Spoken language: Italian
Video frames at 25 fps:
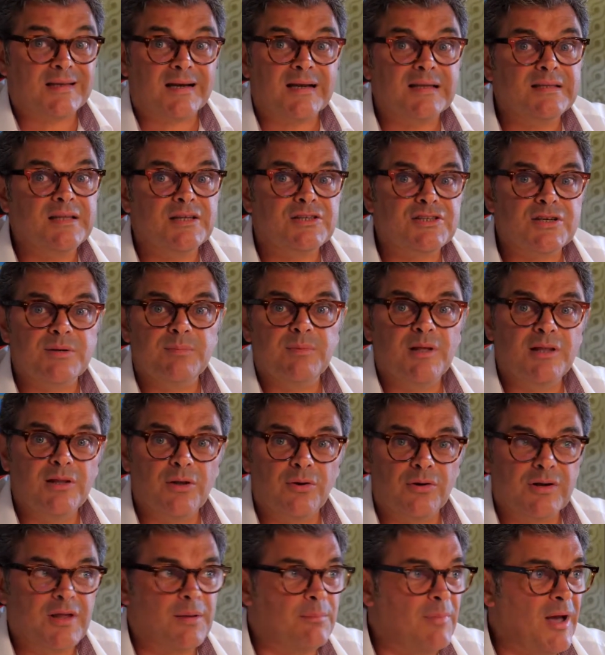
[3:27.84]
13
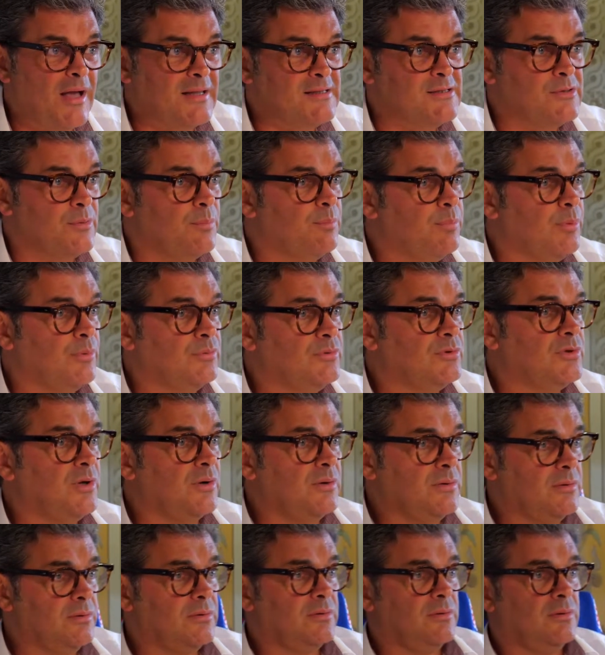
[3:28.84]
milioni e mezzo,
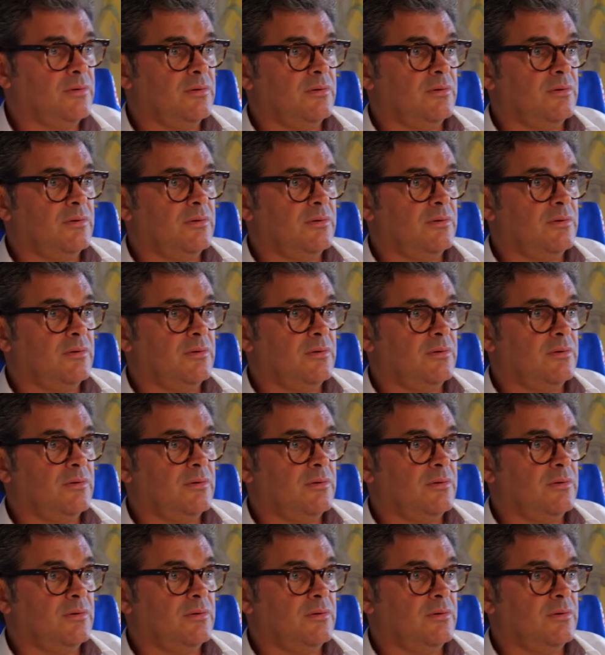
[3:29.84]
punto.